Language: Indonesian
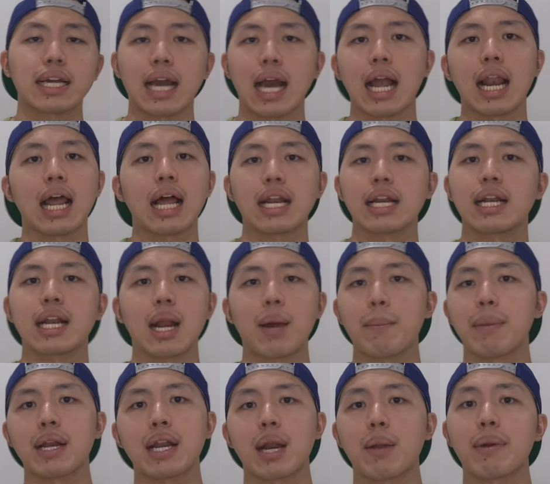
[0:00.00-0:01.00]
hal-hal
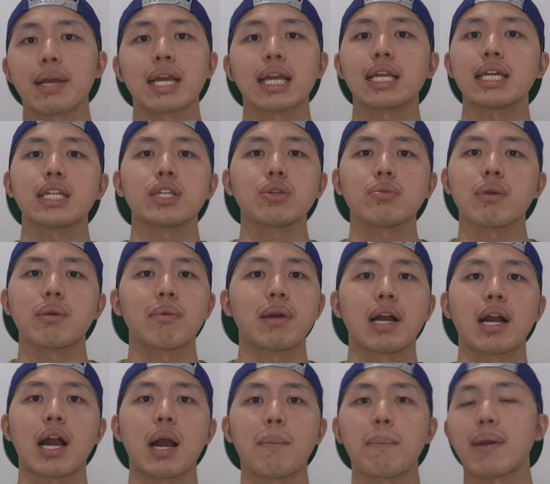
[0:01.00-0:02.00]
drama-drama kayak gini tuh
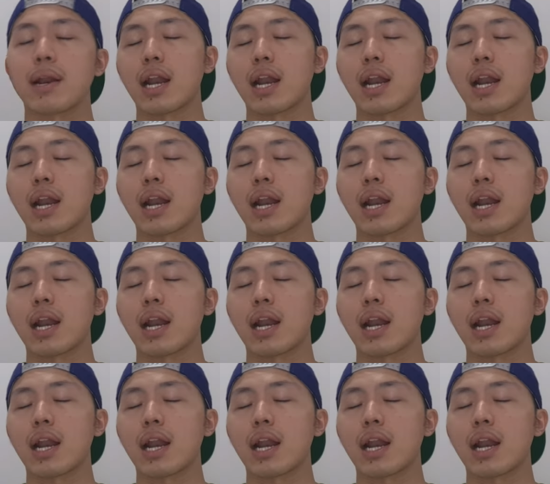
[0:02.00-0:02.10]
memang nggak